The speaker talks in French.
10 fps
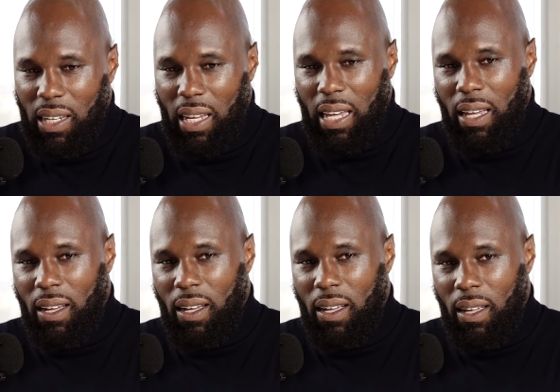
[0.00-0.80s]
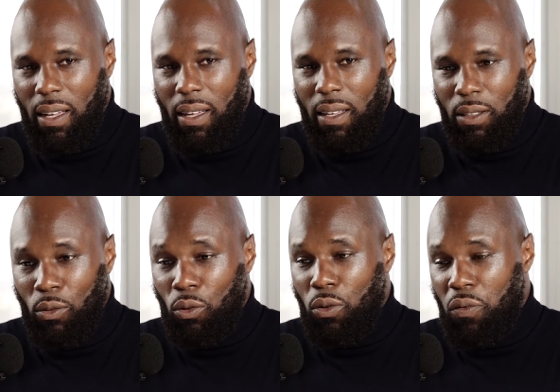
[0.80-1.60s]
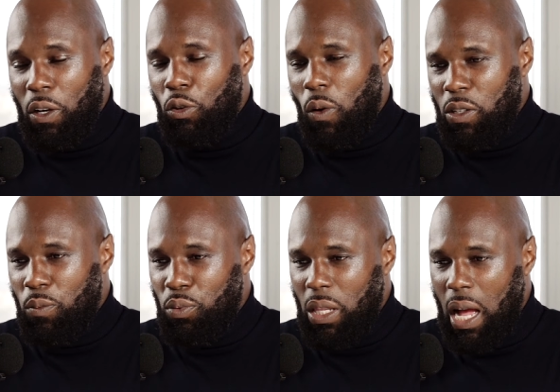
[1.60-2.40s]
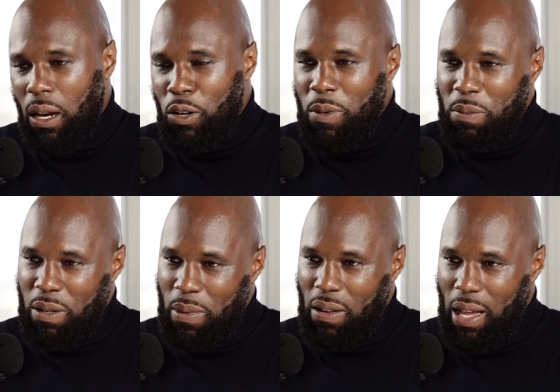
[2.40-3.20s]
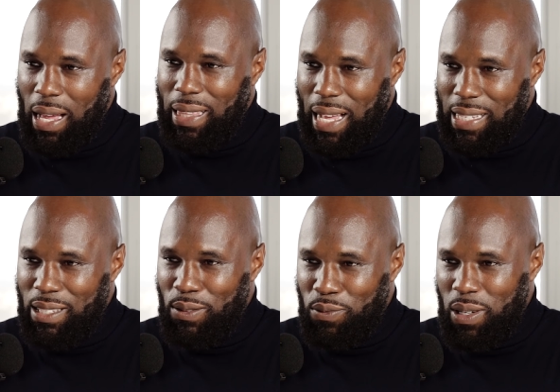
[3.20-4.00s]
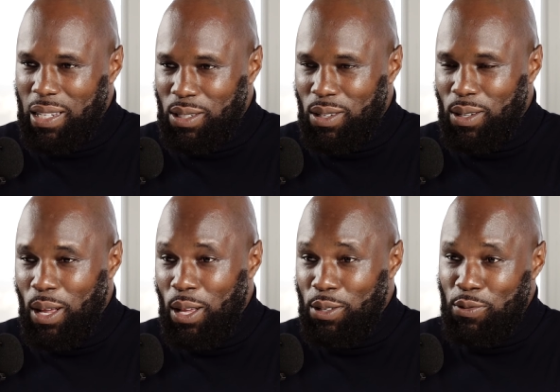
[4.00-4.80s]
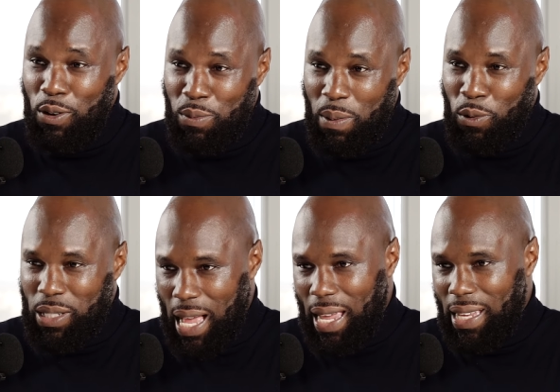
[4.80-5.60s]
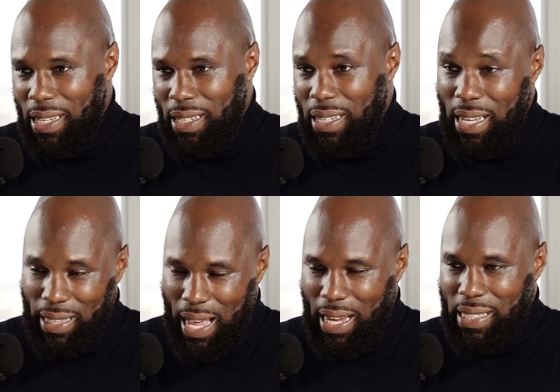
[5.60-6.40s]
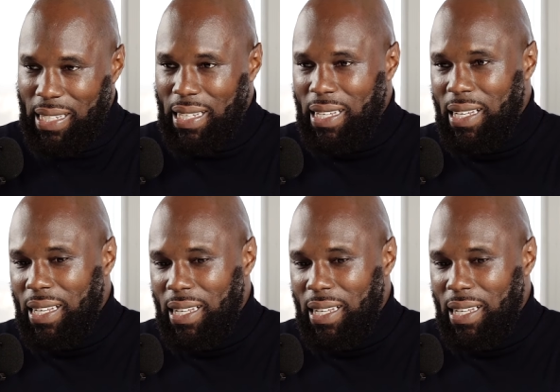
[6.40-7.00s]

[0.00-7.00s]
Et euh, donc le fait que trois ans plus tard, le même qui m'a interdit de fouler le sol soit lui-même aux arrêts, il a été arrêté, mhm